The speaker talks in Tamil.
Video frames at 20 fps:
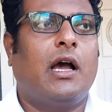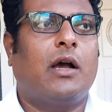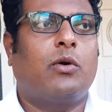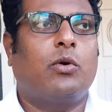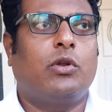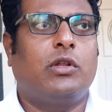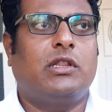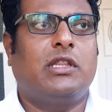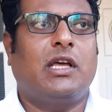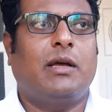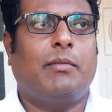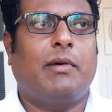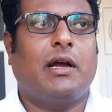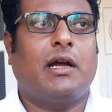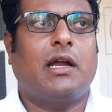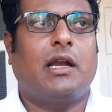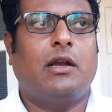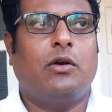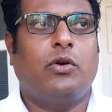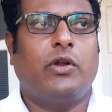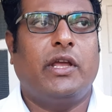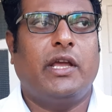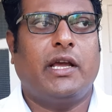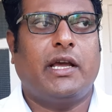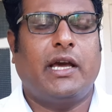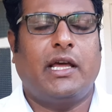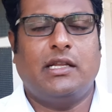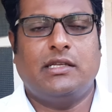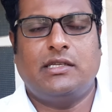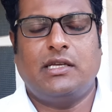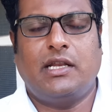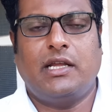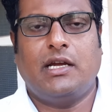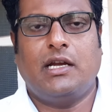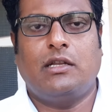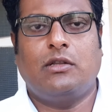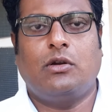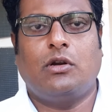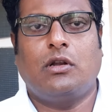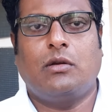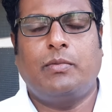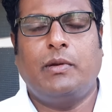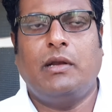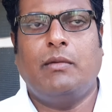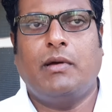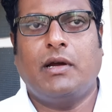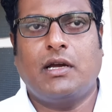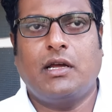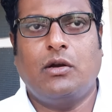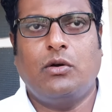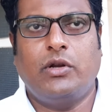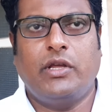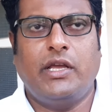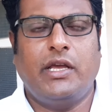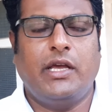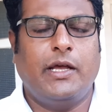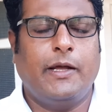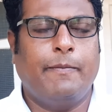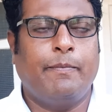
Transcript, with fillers: குறித்த மக்களுடைய கரிசனைகள் தொடர்பில் மக்களுடைய